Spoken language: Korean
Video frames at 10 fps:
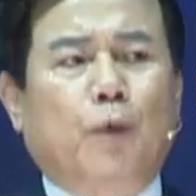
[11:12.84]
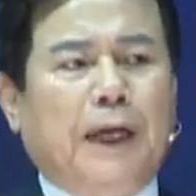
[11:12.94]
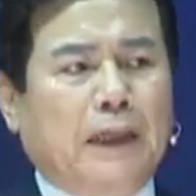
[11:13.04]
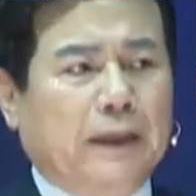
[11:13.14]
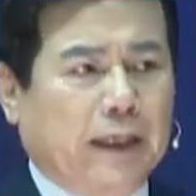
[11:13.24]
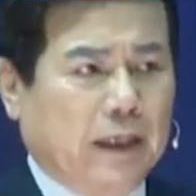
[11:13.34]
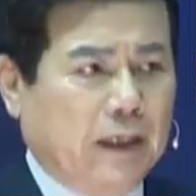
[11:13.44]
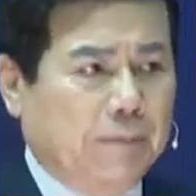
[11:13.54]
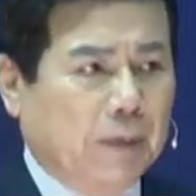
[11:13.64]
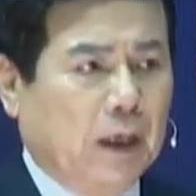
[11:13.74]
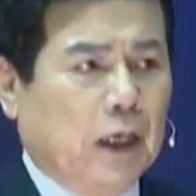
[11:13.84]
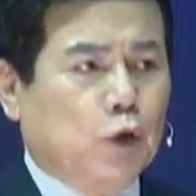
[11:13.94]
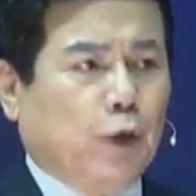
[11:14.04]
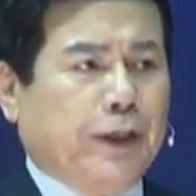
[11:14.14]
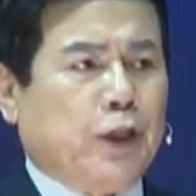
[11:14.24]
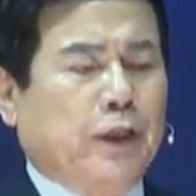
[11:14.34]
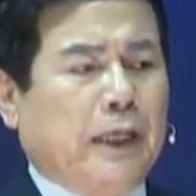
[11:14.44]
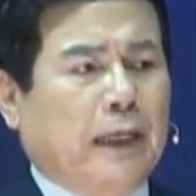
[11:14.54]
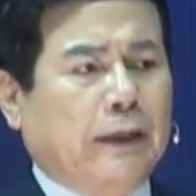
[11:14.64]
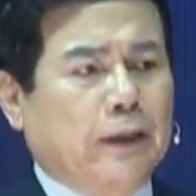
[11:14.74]
고백할 때에 주님께서
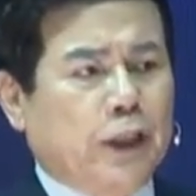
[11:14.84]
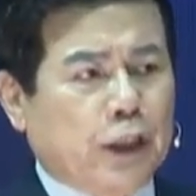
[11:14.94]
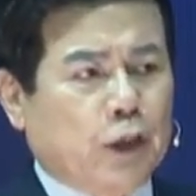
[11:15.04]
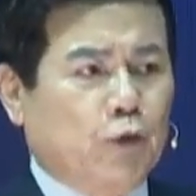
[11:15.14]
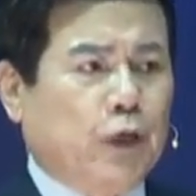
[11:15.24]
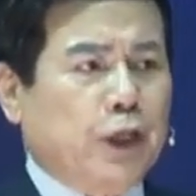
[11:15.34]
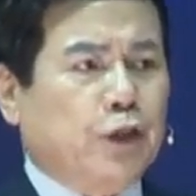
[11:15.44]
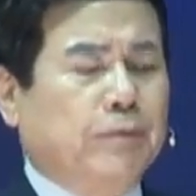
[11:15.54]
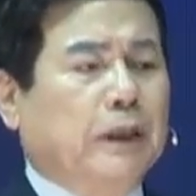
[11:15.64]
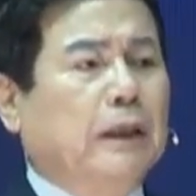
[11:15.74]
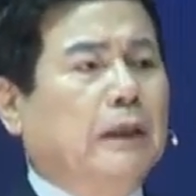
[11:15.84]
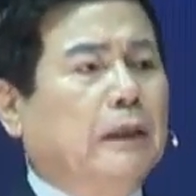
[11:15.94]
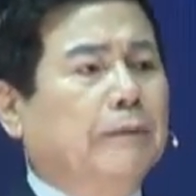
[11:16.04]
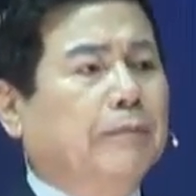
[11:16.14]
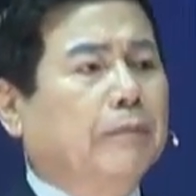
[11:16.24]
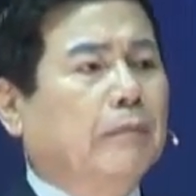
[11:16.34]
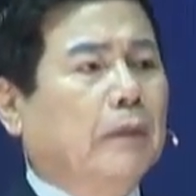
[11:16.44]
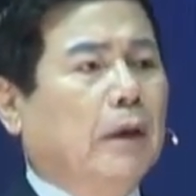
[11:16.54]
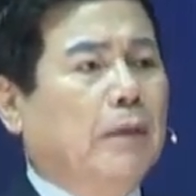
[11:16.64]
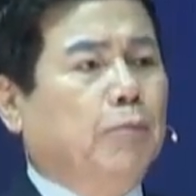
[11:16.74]
야단을 치실 수가 있습니다
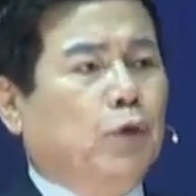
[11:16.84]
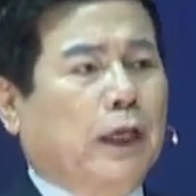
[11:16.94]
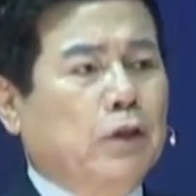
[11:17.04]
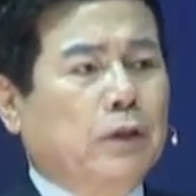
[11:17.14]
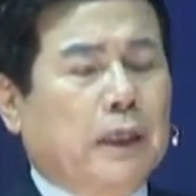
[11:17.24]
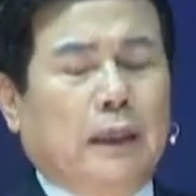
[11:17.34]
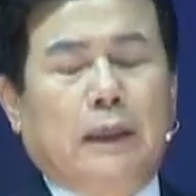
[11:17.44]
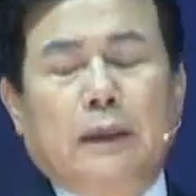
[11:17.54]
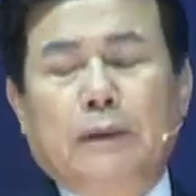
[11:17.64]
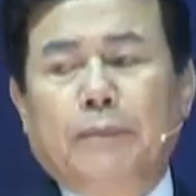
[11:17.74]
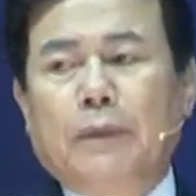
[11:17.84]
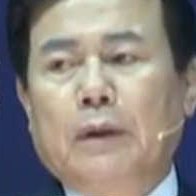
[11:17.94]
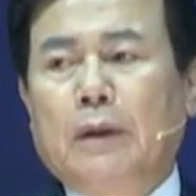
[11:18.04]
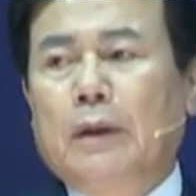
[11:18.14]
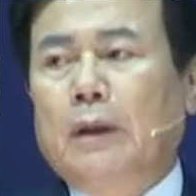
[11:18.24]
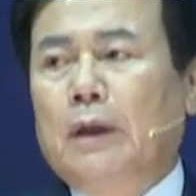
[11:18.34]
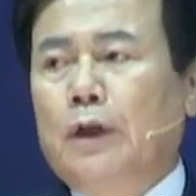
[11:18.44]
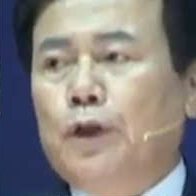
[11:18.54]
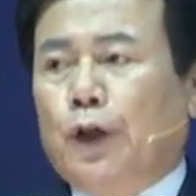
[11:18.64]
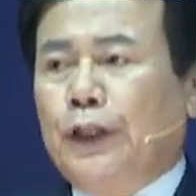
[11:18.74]
부정한 여자가
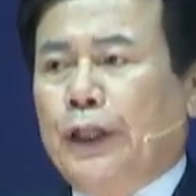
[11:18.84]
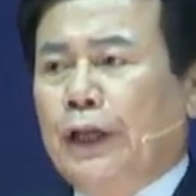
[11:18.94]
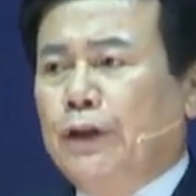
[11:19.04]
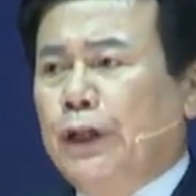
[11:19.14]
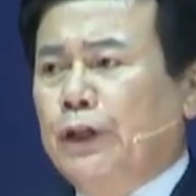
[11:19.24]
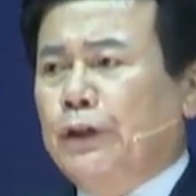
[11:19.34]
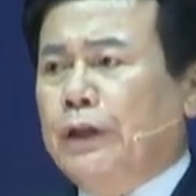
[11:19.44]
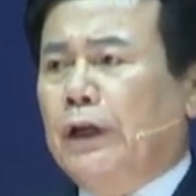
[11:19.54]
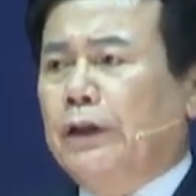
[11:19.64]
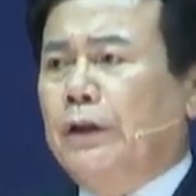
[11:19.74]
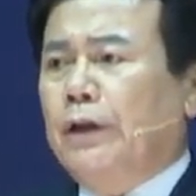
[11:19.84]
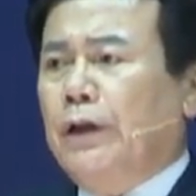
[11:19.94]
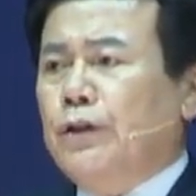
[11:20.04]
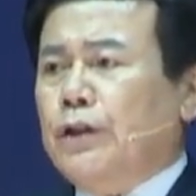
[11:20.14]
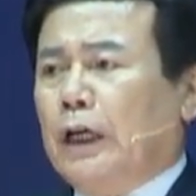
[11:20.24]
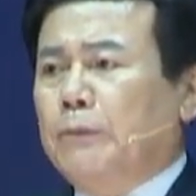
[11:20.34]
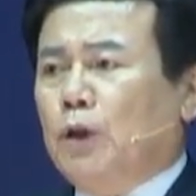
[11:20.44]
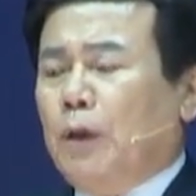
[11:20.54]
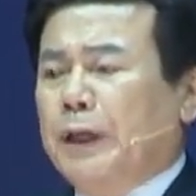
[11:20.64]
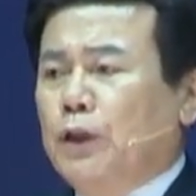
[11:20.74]
격리되어야 될 여자가
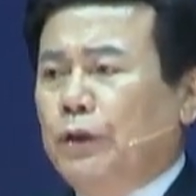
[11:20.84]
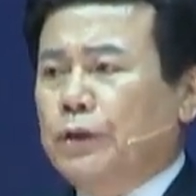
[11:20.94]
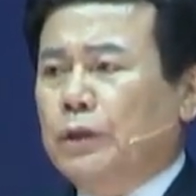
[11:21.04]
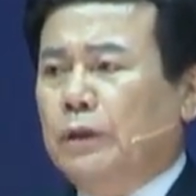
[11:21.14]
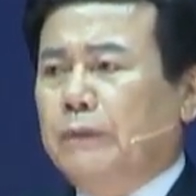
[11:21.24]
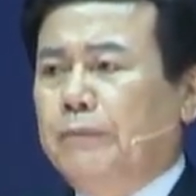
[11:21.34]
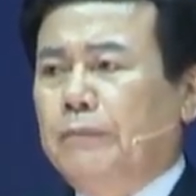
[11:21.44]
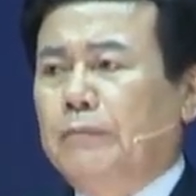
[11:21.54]
사람들 틈에 끼어서